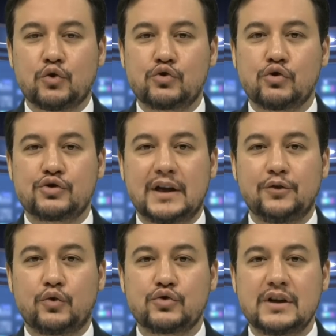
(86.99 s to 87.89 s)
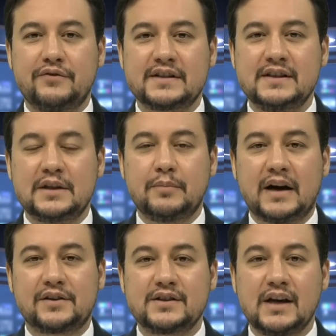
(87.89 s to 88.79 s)
1999'da Fazilet
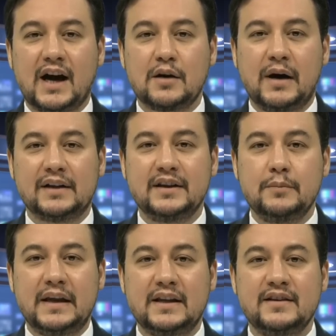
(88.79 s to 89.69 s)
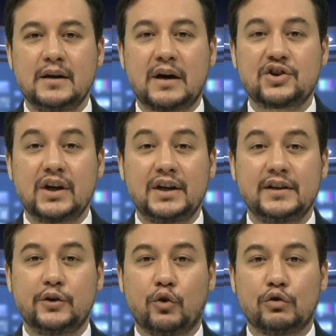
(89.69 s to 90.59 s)
Partisi Akmadeni Belediye Başkan
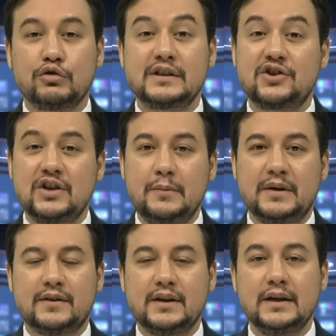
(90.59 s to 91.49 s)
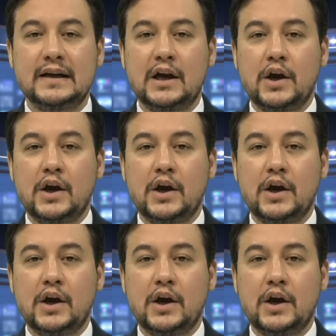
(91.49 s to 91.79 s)
adayı oldu. Seçilemedi.